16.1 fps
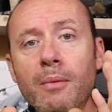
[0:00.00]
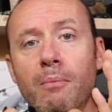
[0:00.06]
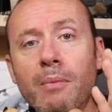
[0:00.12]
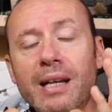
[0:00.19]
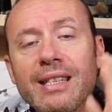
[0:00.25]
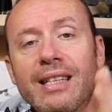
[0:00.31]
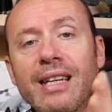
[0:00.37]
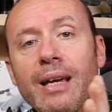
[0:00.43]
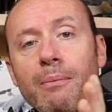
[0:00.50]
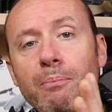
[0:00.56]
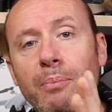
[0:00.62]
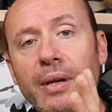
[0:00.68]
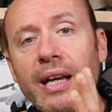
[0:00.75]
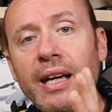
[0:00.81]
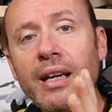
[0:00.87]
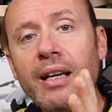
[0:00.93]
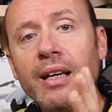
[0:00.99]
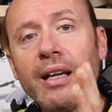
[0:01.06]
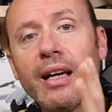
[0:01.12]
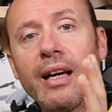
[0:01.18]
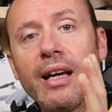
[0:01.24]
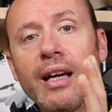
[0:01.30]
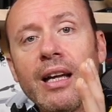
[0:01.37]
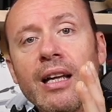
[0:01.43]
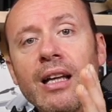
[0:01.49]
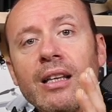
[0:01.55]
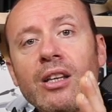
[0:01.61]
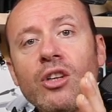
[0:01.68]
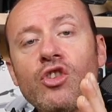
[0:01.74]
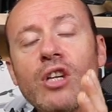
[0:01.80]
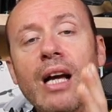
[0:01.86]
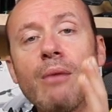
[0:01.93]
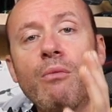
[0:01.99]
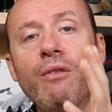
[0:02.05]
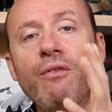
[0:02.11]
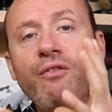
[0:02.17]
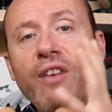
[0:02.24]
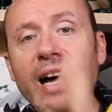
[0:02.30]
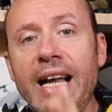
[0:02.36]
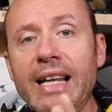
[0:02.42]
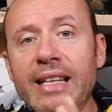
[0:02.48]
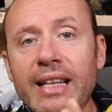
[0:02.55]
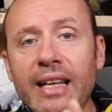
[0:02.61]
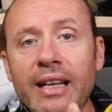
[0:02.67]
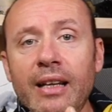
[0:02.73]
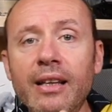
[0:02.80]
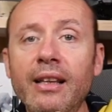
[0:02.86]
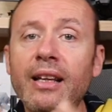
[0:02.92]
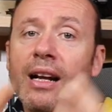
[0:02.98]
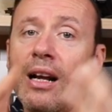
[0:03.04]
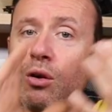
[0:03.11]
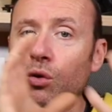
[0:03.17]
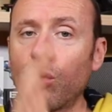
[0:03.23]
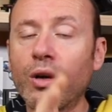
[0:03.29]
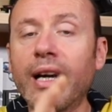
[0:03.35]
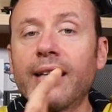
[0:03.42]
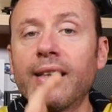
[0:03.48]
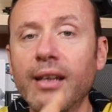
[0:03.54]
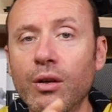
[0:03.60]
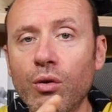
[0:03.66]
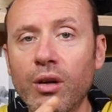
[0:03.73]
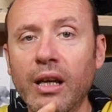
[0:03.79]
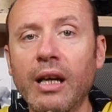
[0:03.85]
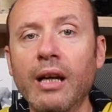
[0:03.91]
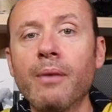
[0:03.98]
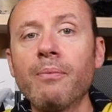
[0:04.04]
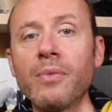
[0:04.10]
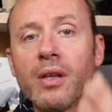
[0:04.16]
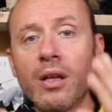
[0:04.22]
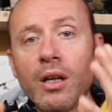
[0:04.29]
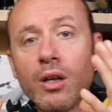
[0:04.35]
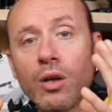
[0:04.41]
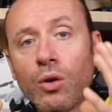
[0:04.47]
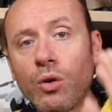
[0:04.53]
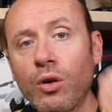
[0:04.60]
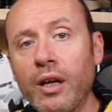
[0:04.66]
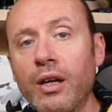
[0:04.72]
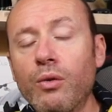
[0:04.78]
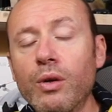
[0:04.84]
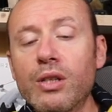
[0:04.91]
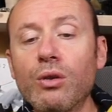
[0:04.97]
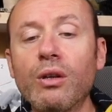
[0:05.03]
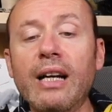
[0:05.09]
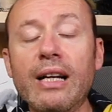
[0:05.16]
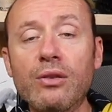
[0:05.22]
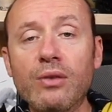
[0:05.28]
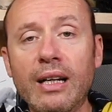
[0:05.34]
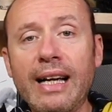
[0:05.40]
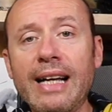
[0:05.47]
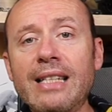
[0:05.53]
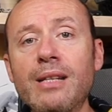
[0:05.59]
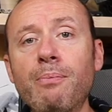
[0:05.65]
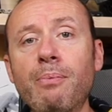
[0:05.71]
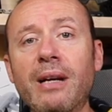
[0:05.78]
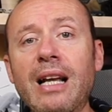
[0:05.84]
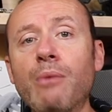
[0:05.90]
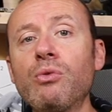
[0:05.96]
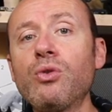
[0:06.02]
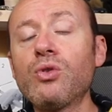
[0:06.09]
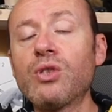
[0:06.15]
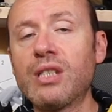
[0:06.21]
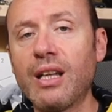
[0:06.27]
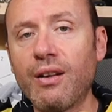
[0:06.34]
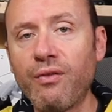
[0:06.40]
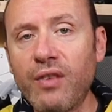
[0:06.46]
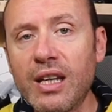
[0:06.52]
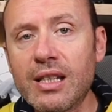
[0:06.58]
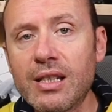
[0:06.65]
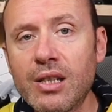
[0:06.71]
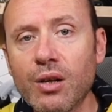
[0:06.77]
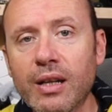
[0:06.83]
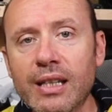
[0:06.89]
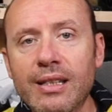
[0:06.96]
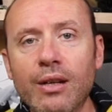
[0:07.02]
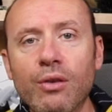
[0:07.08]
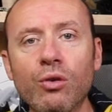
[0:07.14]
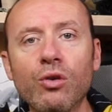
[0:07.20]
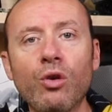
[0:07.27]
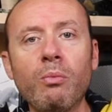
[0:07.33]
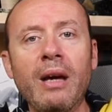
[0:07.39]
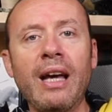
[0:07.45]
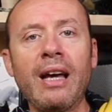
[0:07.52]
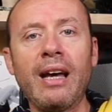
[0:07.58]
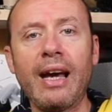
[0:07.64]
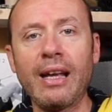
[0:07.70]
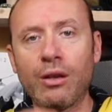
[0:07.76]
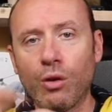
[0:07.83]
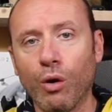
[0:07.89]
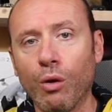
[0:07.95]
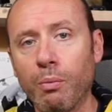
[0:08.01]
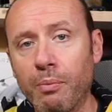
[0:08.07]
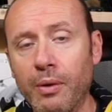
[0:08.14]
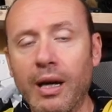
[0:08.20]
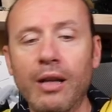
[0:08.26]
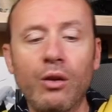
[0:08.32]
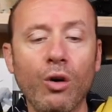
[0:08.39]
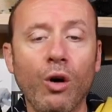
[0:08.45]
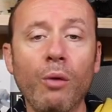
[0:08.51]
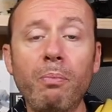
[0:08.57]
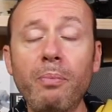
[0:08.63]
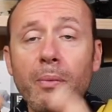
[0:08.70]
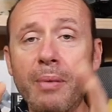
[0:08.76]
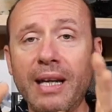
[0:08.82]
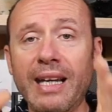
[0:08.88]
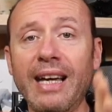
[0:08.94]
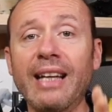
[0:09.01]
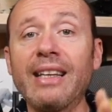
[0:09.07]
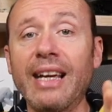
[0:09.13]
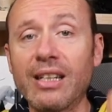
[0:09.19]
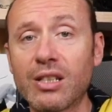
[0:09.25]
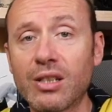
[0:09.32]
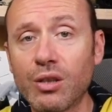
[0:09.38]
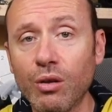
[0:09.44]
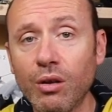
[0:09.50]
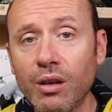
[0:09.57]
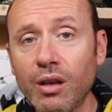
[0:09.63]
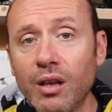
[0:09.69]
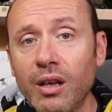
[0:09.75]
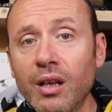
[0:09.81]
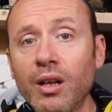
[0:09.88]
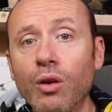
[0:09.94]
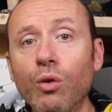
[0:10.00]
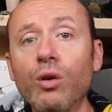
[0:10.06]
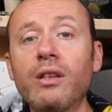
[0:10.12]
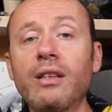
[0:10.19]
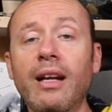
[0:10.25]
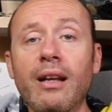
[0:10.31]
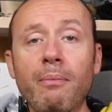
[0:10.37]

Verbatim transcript: ma sempre eh, diciamo valide nella loro categoria in questo caso ragazzi parliamo di un servizio che secondo me è top, è top perché adesso, oltre a